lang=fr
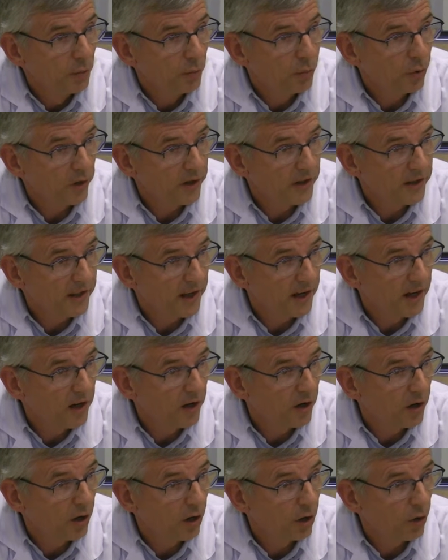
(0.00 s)
pour lesquels
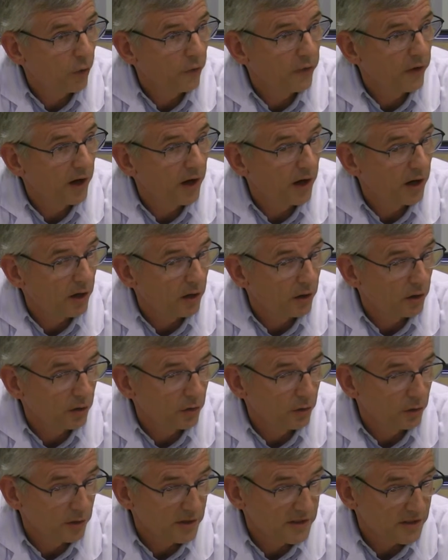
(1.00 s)
euh, on a
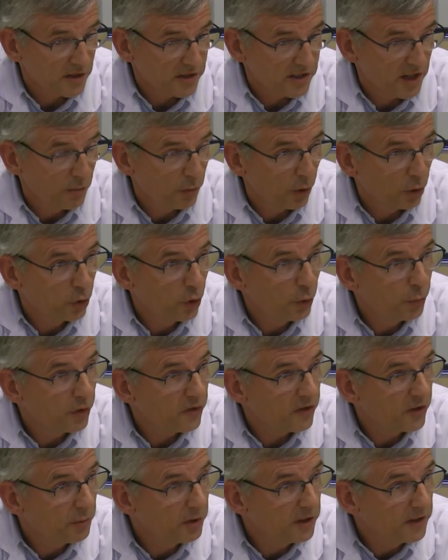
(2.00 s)
euh, essentiellement deux
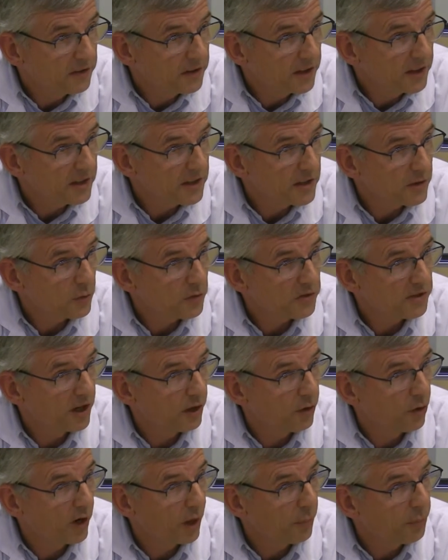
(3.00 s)
possibilités, qui sont celles
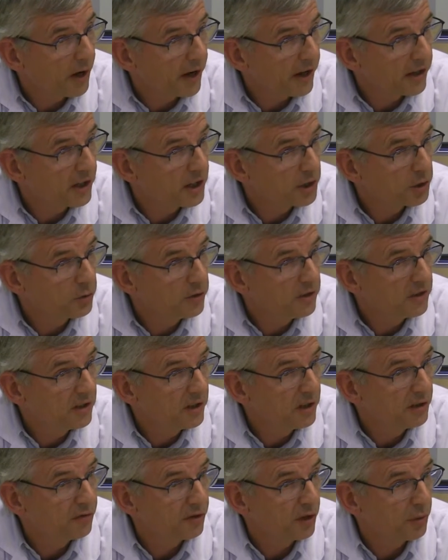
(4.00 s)
de l'appareillage
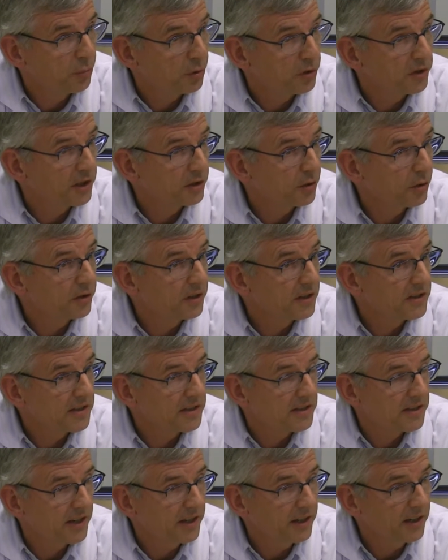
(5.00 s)
auditif qui peut être
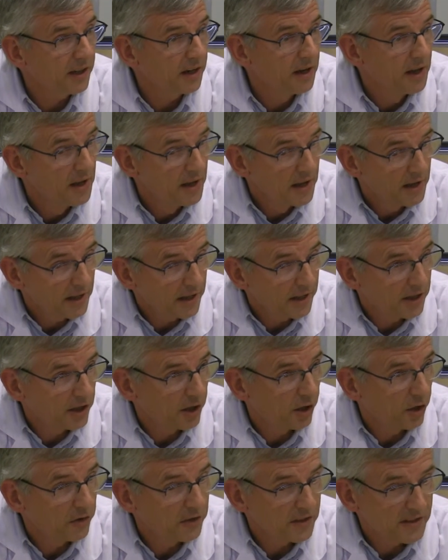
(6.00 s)
nécessaire et qui
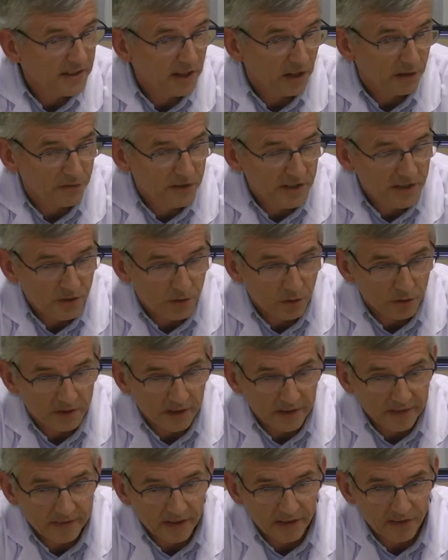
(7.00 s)
rend des services
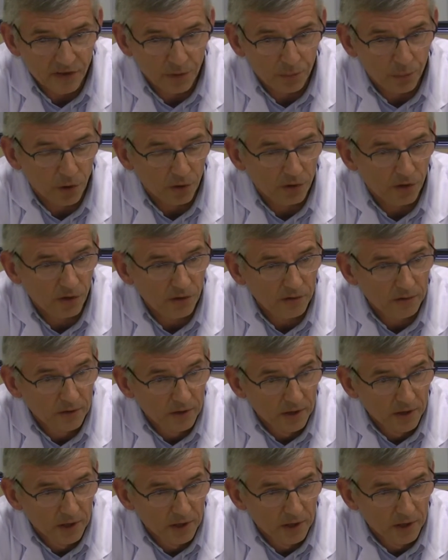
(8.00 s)
très très importants.